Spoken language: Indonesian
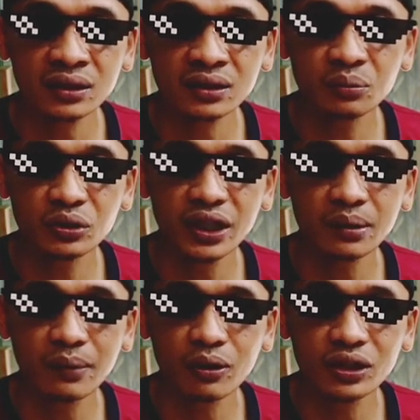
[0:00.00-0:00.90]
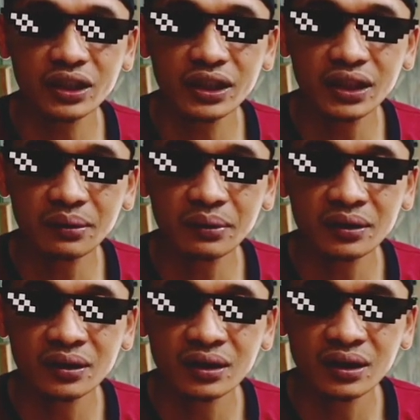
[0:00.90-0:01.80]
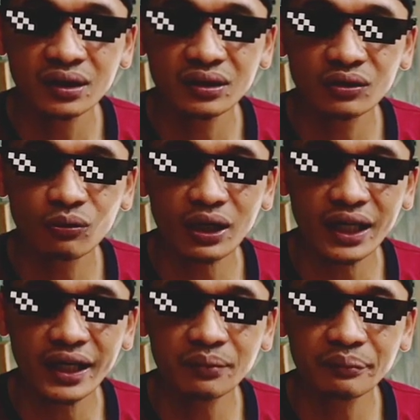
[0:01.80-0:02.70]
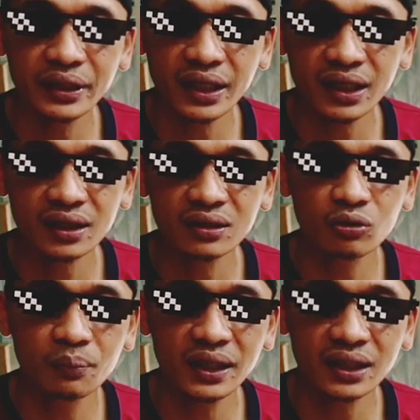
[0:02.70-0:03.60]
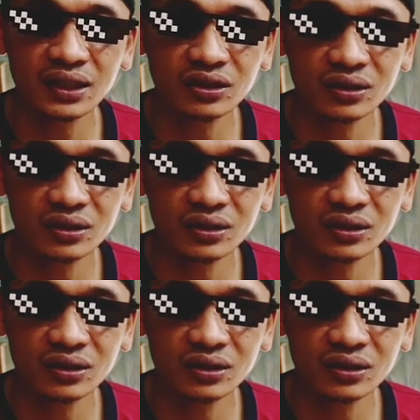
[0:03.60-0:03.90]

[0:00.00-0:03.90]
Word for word: kemudian mau diwarnain biar ubannya